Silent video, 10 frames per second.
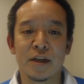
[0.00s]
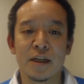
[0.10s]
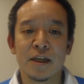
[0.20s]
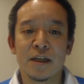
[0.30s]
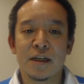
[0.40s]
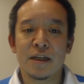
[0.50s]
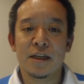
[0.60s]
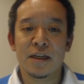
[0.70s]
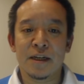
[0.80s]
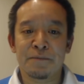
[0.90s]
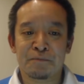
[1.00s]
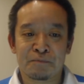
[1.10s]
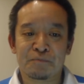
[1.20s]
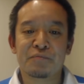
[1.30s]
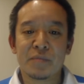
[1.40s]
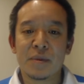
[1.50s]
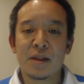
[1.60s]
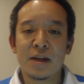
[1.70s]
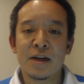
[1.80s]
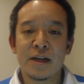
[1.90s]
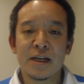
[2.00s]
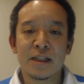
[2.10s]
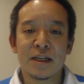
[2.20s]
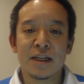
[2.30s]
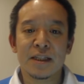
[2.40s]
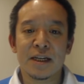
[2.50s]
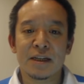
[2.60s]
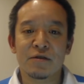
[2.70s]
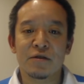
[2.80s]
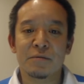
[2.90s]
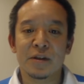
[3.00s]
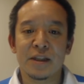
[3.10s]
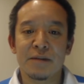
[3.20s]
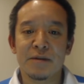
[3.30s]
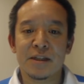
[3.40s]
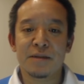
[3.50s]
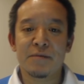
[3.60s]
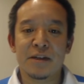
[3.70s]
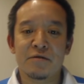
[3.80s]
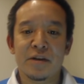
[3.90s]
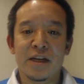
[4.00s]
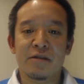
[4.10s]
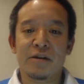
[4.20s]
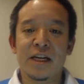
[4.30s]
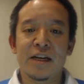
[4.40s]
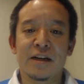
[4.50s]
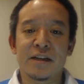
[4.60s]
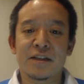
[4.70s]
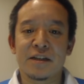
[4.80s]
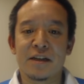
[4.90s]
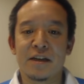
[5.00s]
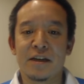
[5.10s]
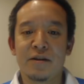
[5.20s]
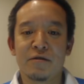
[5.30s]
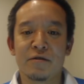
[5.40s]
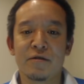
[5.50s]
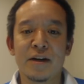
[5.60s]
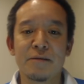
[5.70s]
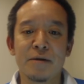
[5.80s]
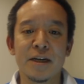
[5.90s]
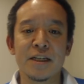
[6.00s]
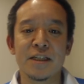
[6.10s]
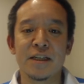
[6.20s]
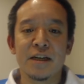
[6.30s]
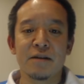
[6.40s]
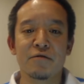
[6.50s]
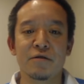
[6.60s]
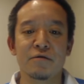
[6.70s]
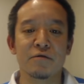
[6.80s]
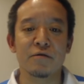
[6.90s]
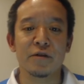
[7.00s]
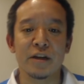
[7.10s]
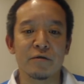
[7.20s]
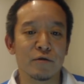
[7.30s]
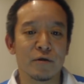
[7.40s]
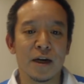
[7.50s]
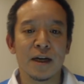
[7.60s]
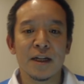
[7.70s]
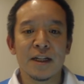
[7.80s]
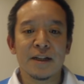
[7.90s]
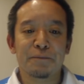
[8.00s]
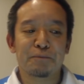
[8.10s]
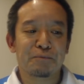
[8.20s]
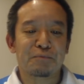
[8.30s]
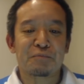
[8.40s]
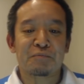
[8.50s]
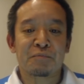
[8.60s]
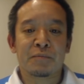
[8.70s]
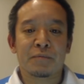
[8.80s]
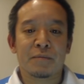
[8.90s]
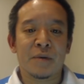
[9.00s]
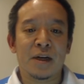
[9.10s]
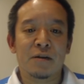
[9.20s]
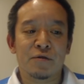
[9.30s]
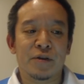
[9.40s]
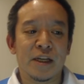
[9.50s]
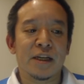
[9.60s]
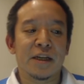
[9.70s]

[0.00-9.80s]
に、えーありがたかったなと思っています。まあ、それ以来ですね、夜のライブ配信にこの服を着ることが、まあ、多い